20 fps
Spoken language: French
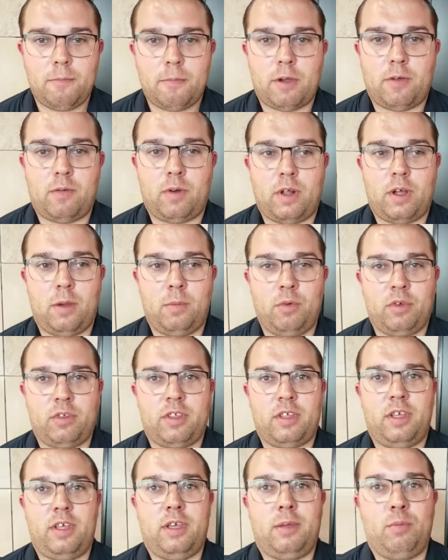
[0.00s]
Ben voilà, moi
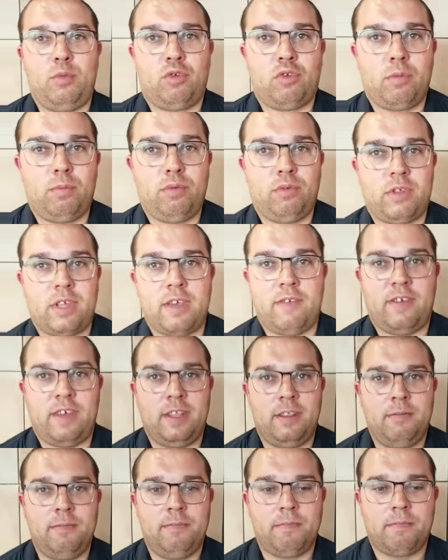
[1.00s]
c'est Monsieur
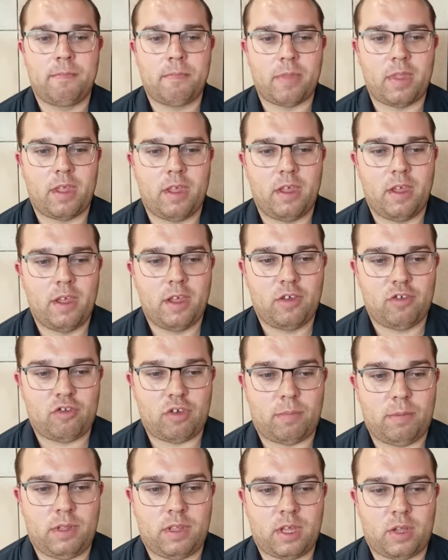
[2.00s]
Pouce-Kevin,
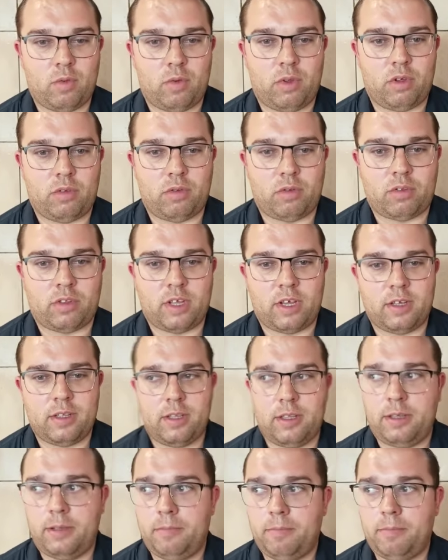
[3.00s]
J'habite à Noyon-sur-Sarthe.